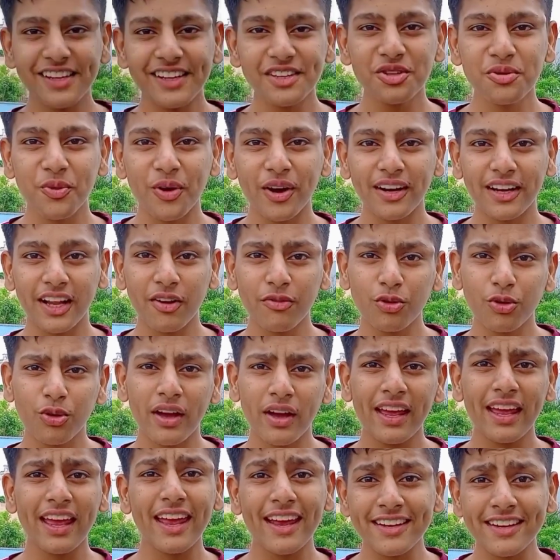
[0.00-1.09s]
अगला जो पॉइंट है
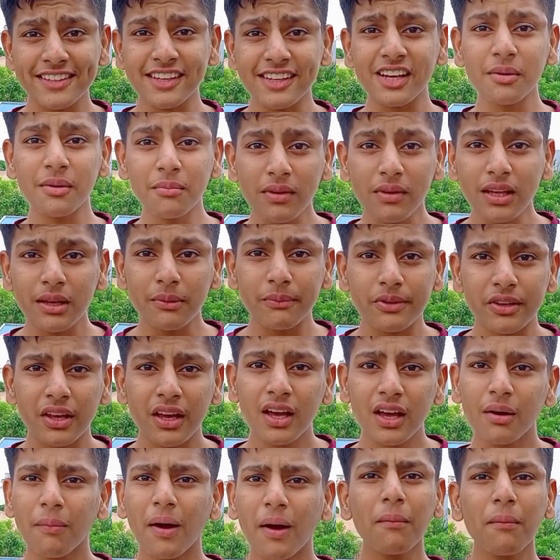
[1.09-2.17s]
वो है एक्स्ट्रा
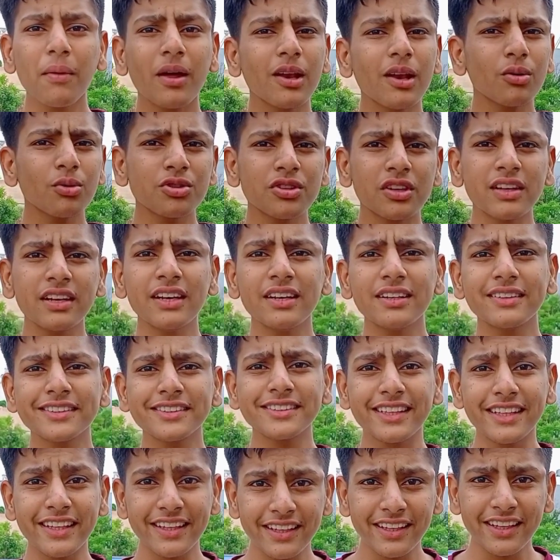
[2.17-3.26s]
मीम्स भाई मैंने कुछ
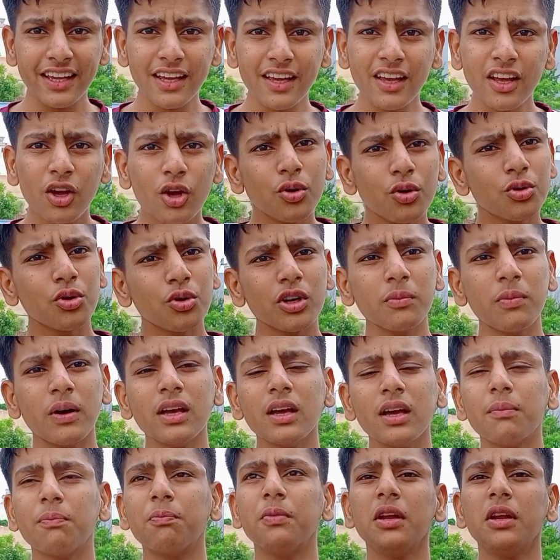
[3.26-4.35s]
क्रिएटर्स देखे हैं जो कि
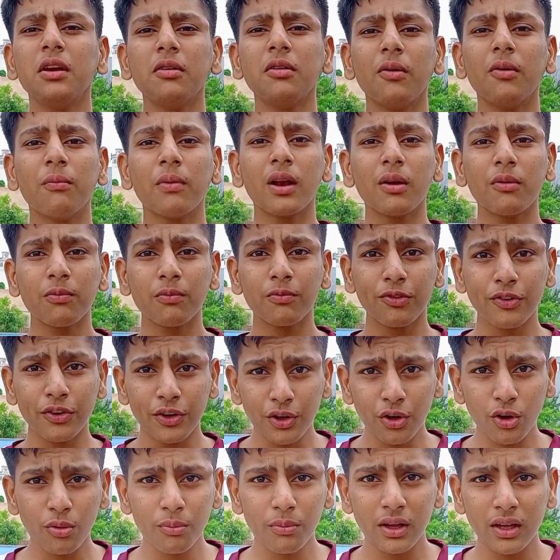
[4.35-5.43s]
भाई अपने मतलब
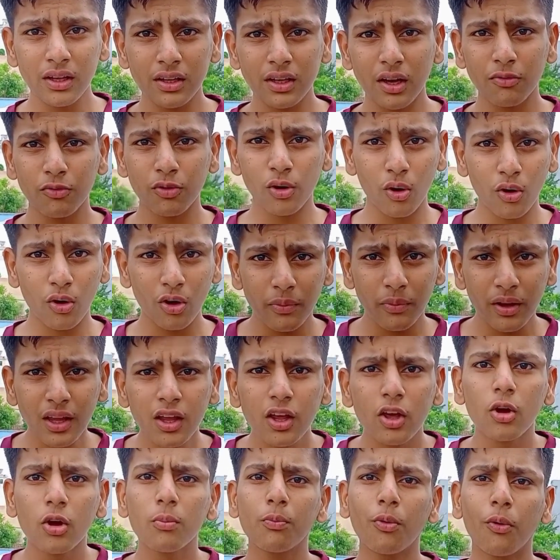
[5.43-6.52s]
वीडियो में या व्लॉग
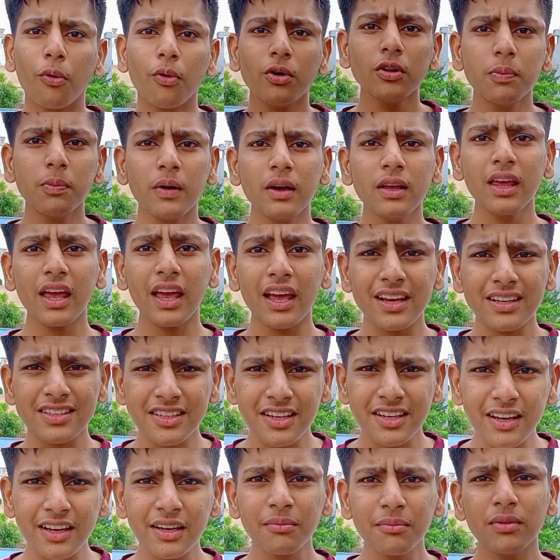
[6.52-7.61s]
में बहुत भाई
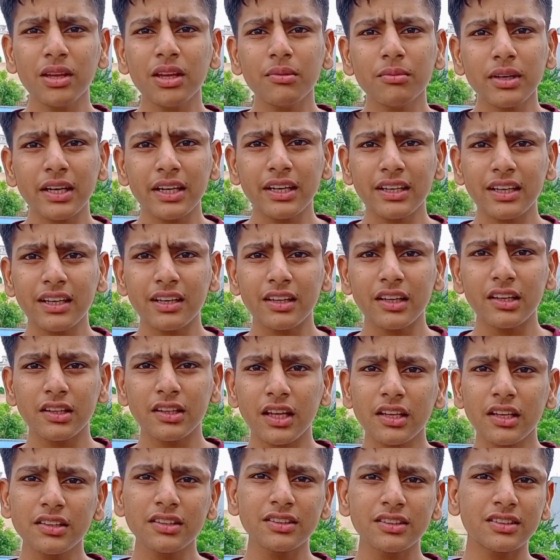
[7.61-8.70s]
एक्स्ट्रा ही मीम ऐड कर
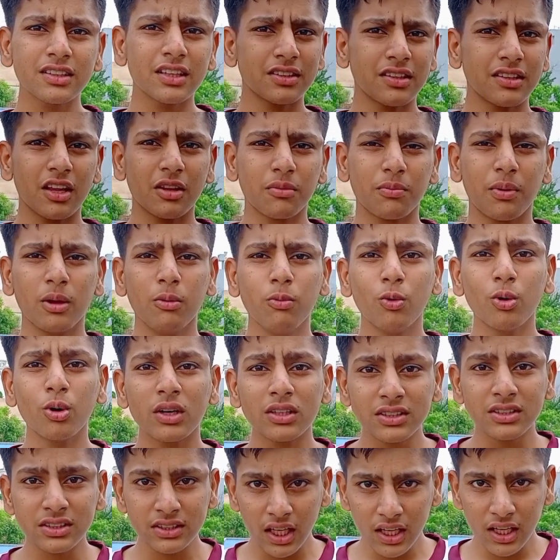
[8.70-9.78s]
देते हैं जिसके साथ भाई
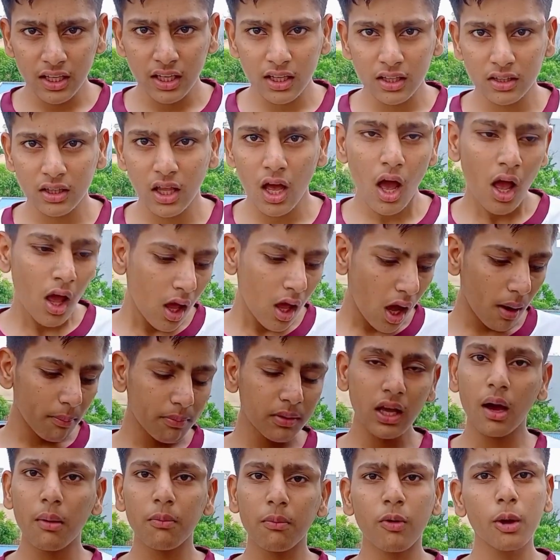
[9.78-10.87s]
वो अच्छा ही नहीं लगता
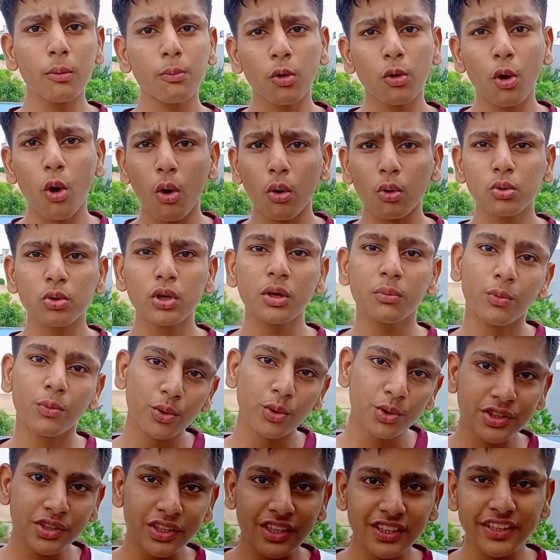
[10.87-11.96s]
अभी आप भाई व्लॉग कोई
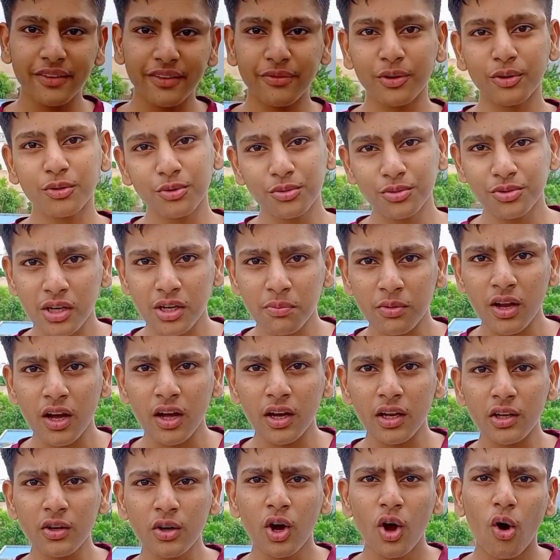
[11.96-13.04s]
इमोशनल या फिर दूसरा
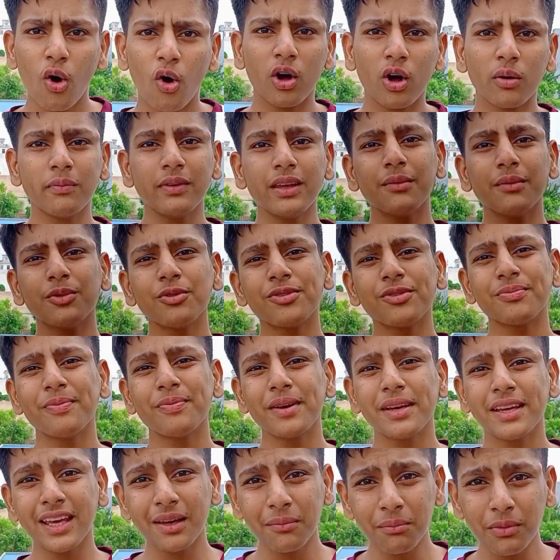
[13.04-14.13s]
बना रहे हो और मीम उस
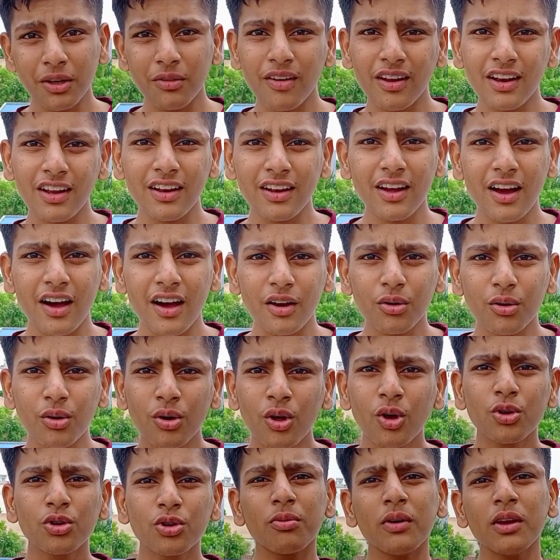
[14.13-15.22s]
पर गेमिंग वाले लगा रहे
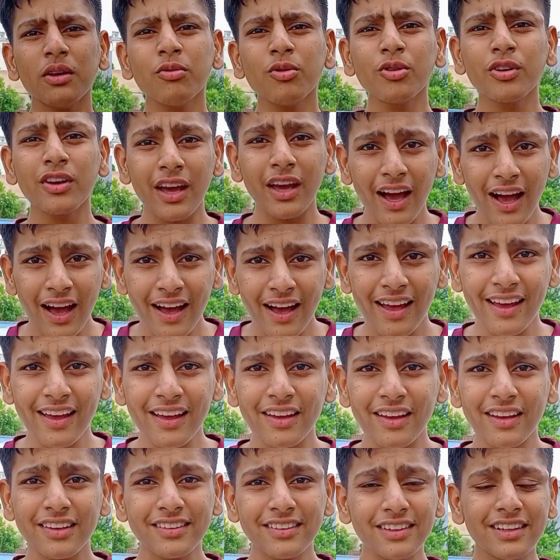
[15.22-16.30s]
हो सो भाई क्या
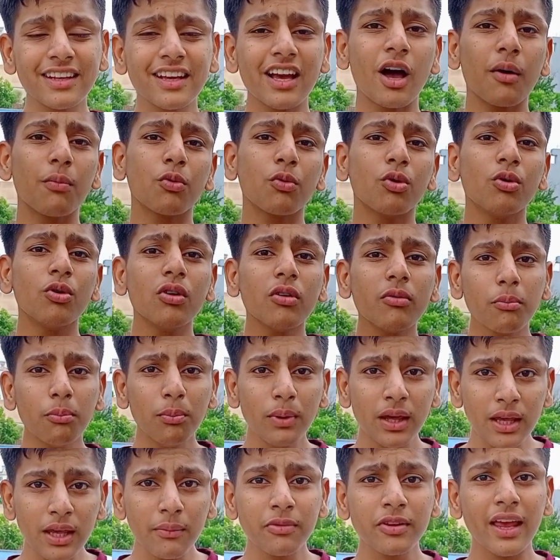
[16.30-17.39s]
है इसलिए आपको
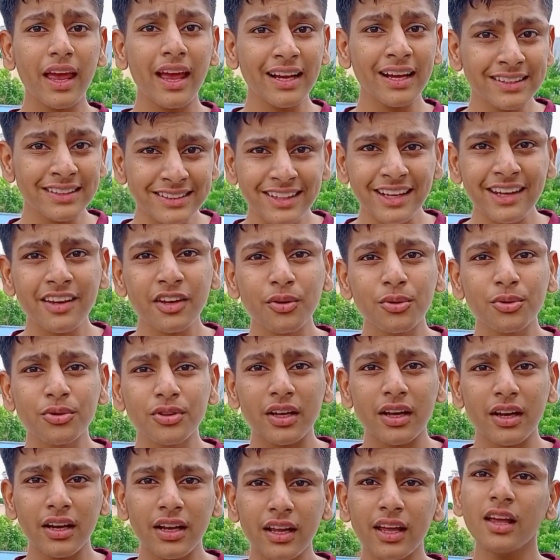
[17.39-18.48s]
मीम्स एक्स्ट्रा नहीं
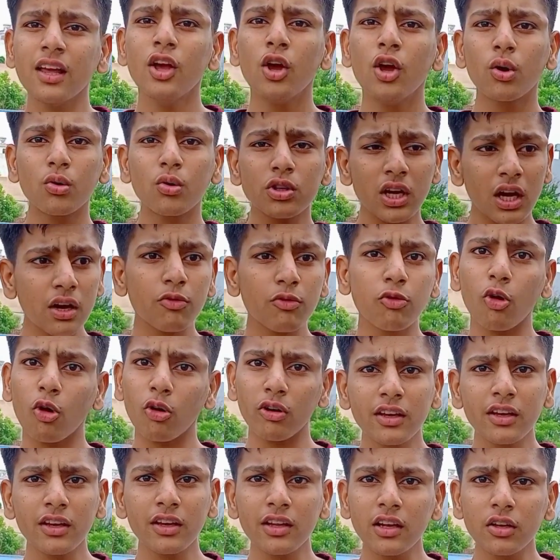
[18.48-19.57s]
यूज़ करने हैं कुछ हाँ
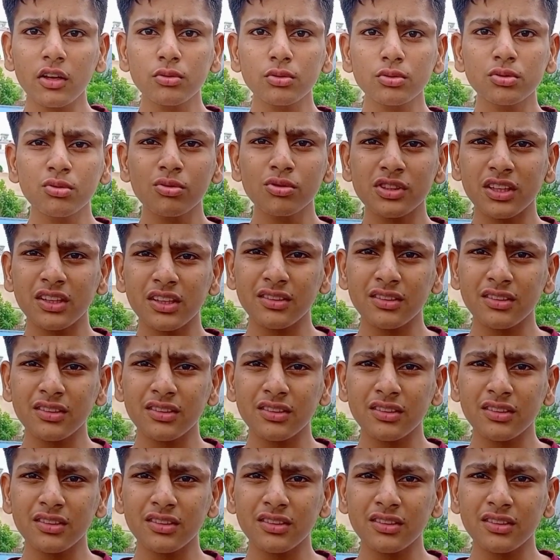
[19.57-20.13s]
व्लॉगिंग के लिए यूज़